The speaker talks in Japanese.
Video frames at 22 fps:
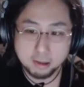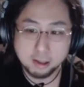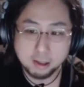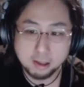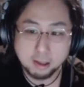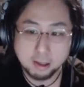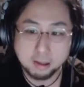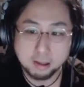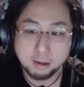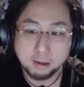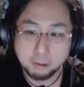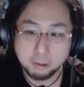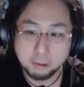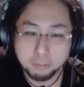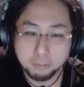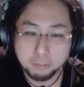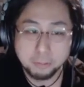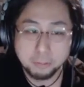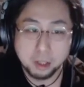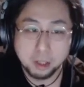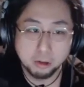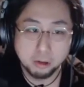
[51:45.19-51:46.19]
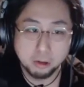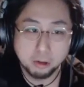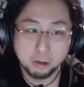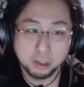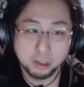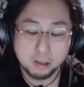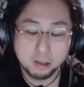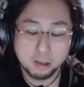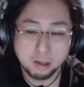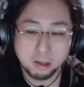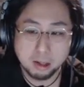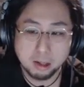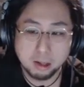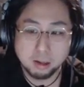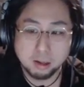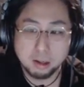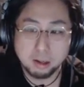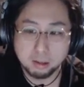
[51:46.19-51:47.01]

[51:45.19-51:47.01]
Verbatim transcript: たんだよ。同時閲覧の数。